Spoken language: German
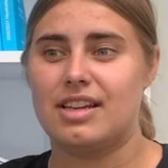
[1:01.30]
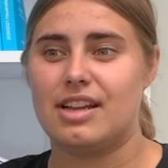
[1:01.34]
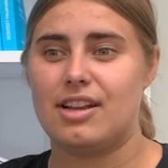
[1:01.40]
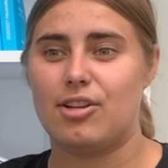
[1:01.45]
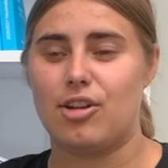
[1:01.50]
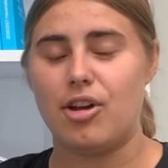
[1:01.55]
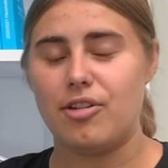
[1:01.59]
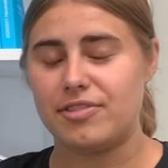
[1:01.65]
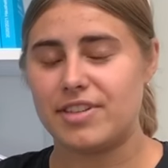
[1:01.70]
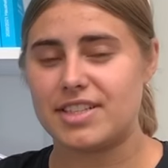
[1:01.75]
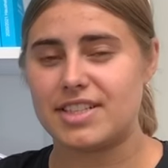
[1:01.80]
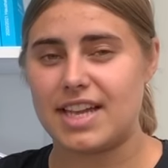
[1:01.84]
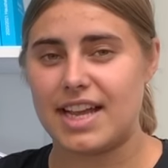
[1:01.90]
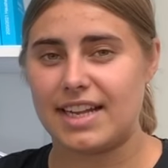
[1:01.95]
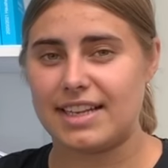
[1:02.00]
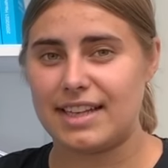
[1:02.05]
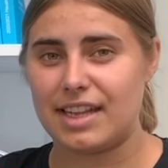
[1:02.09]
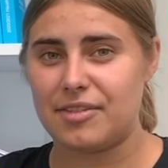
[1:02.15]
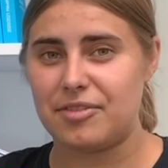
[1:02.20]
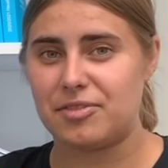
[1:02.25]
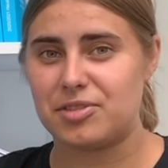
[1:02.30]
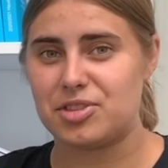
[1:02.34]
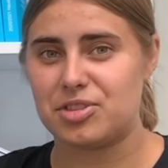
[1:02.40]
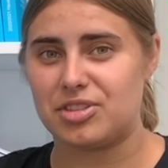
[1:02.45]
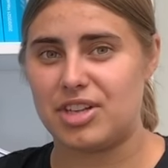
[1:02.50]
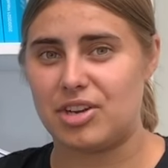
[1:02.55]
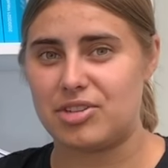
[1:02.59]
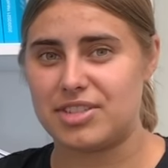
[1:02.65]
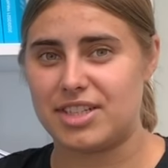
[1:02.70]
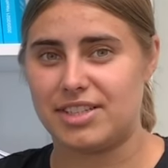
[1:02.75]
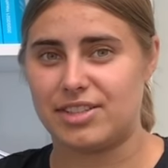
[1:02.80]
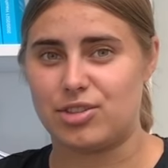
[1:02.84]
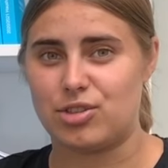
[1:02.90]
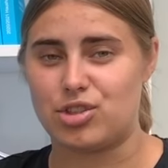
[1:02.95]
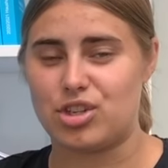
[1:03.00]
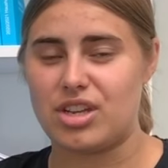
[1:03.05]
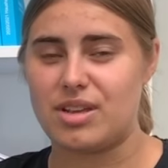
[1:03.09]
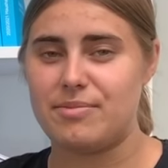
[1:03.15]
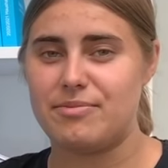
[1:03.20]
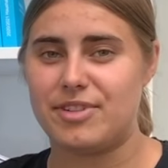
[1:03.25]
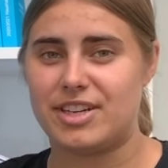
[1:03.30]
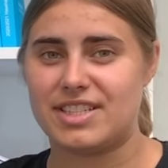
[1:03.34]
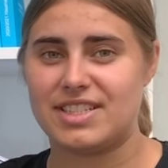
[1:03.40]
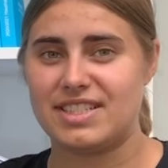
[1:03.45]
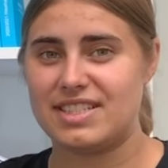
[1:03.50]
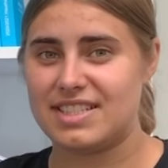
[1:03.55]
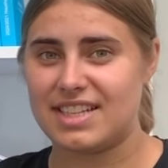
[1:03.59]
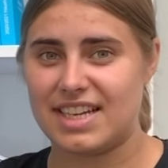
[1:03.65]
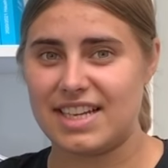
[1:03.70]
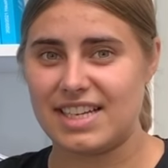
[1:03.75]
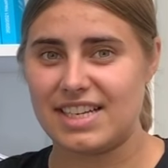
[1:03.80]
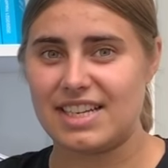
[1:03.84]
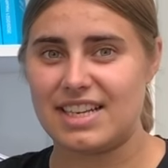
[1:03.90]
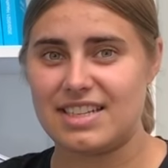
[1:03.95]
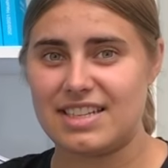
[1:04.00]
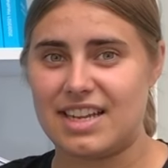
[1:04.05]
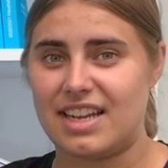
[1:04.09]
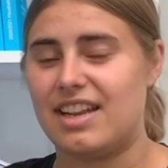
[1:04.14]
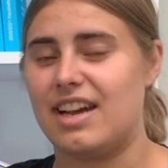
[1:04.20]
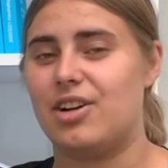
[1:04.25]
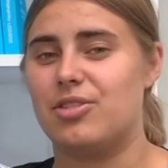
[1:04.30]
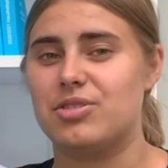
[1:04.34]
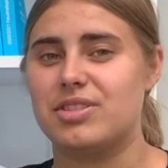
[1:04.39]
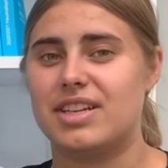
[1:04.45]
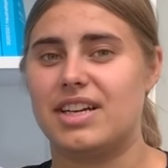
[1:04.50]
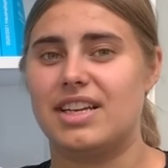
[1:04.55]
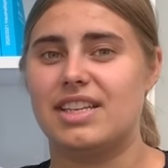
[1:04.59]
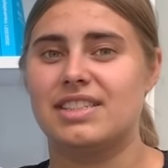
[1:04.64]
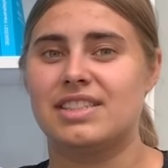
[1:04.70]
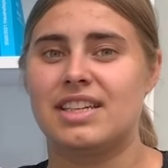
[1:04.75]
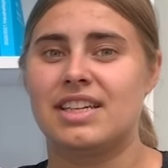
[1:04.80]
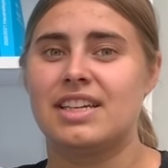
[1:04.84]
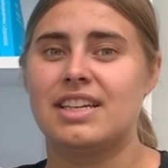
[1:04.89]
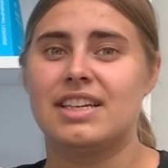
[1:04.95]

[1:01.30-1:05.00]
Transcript: läuft das eigentlich, wie wird so ein Haushalt geschrieben, was ist eigentlich ein Haushalt